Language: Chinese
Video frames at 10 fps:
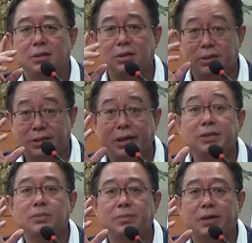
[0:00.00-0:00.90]
你的
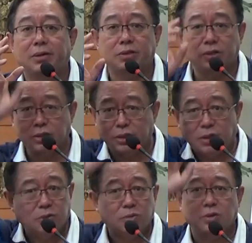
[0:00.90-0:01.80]
天就变化，剩
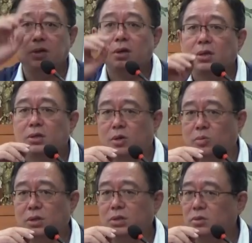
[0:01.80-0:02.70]
下就是
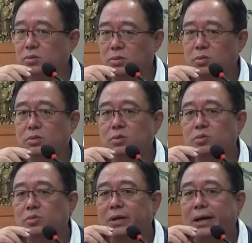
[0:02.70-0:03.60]
头顶九个洞就
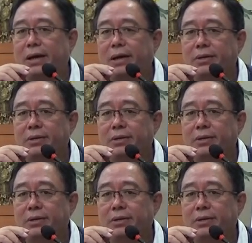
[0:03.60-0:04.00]
出来了，